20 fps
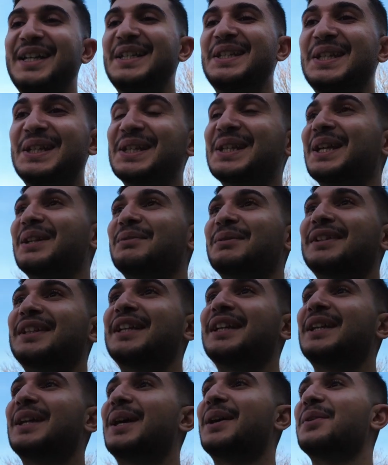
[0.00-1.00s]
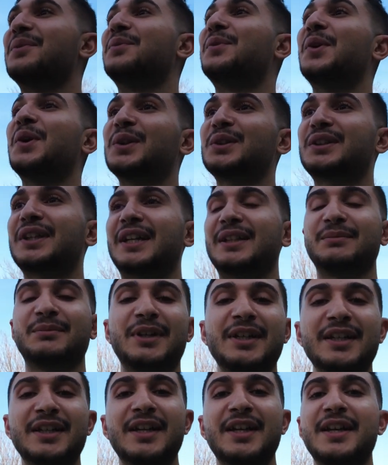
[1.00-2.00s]
Cirit atma değil abi. Volt
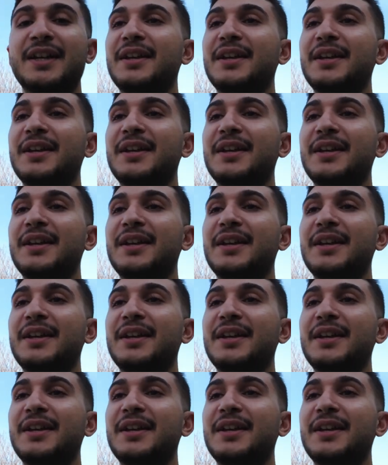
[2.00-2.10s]
atmak.